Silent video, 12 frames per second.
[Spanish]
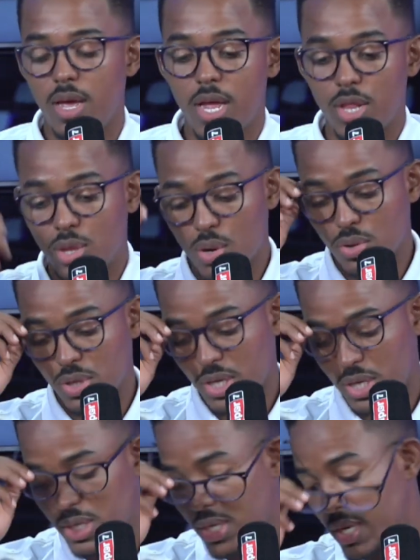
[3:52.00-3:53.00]

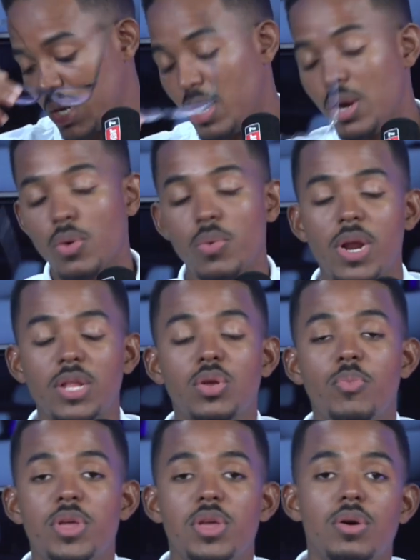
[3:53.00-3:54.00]
Entonces, un
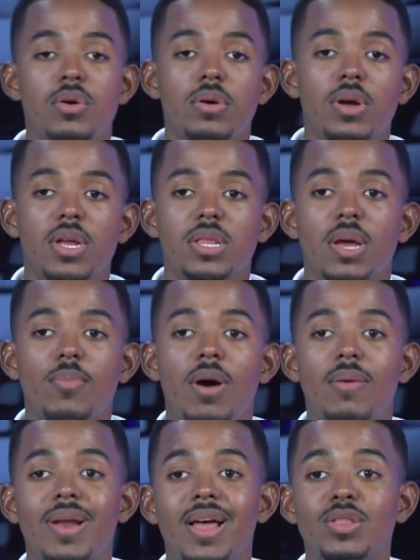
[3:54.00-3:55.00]
atomillón, estamos
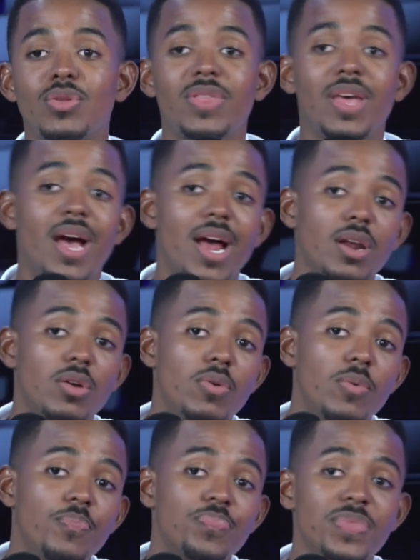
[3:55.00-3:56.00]
hablando de algo